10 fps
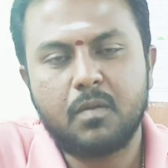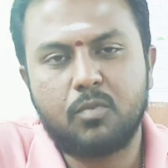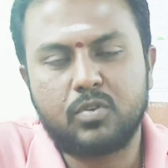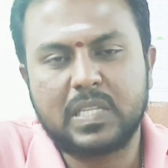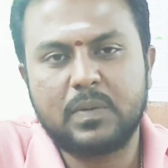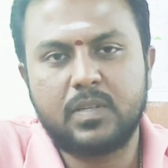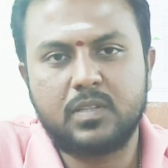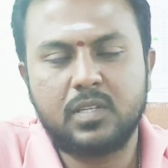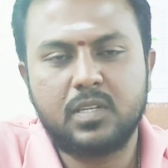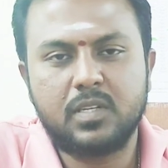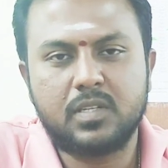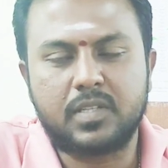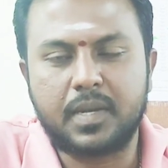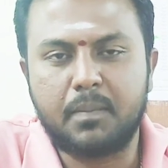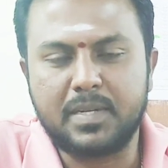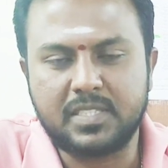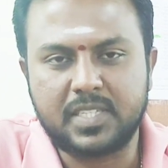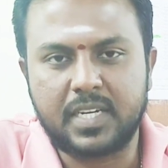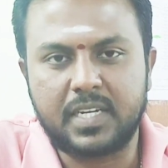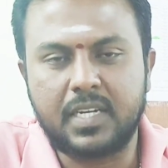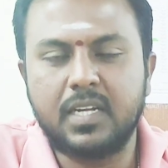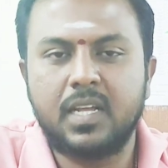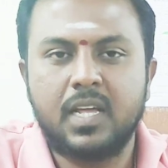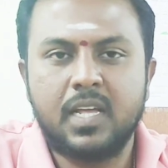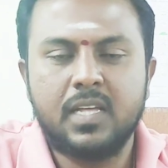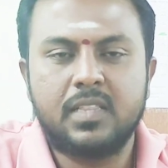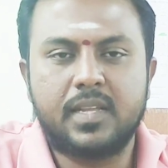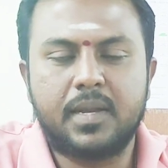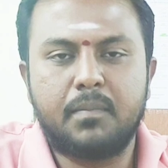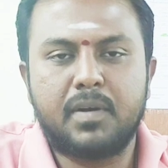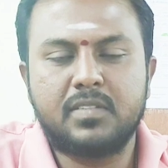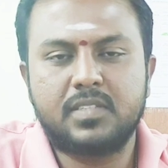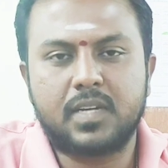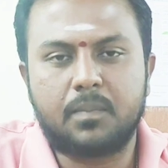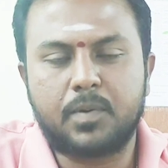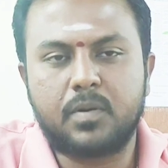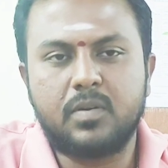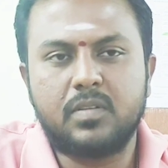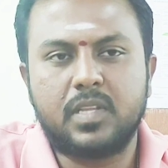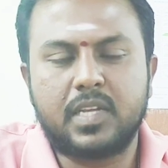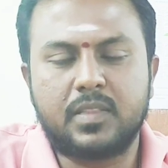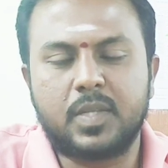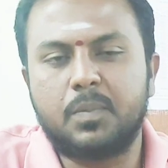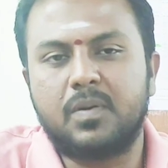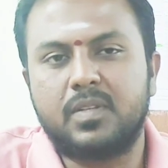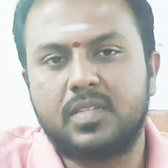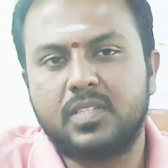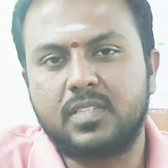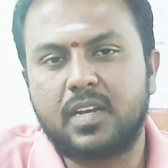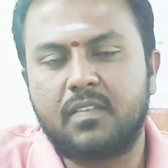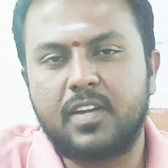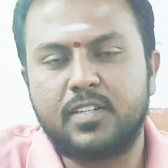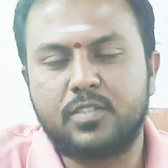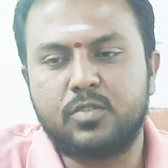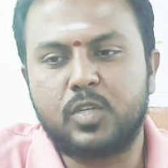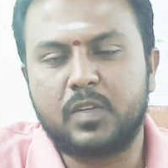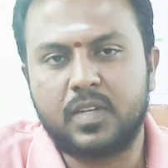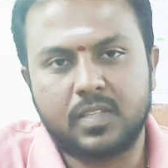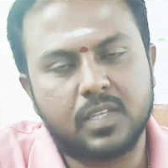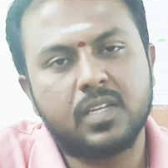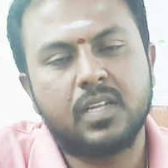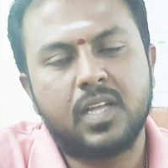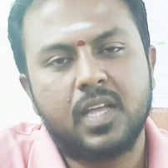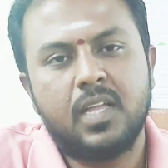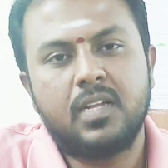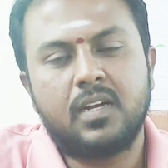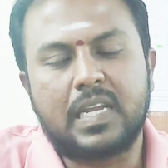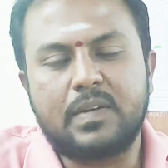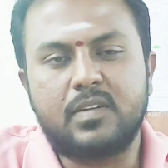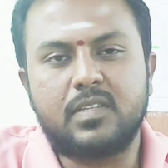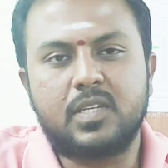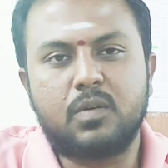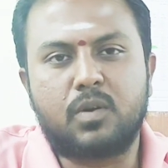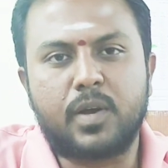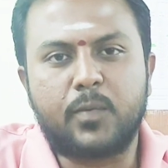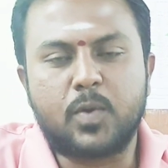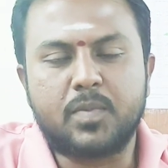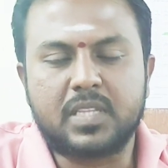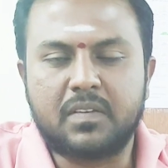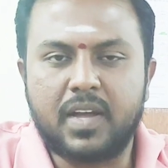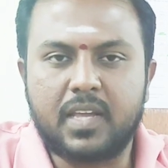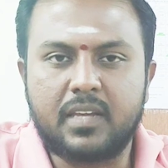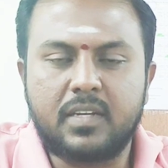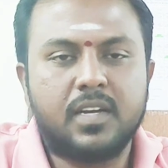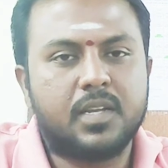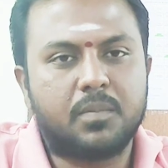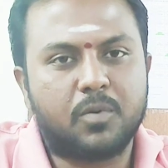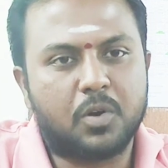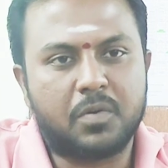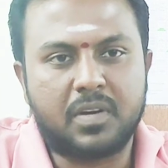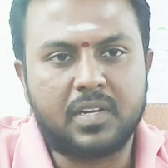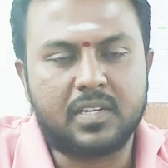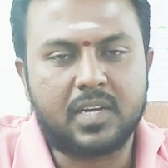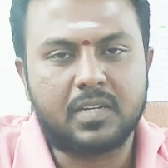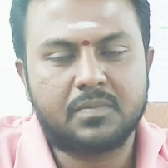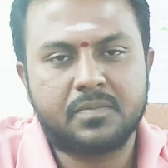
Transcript: மொத்தம் வந்து த்ரீ மந்த்ஸ் ட்ரைனிங்கு த்ரீ மந்த்ஸுக்கு அப்புறம் நீங்கள் திரும்ப வந்து சர்வே இன்ஸ்டியூட்டுக்கு வந்து நீங்கள் வந்து உங்களுடைய உரிமத்தை வாங்கிக்கிட்டு நீங்கள் போக வேண்டியது தான்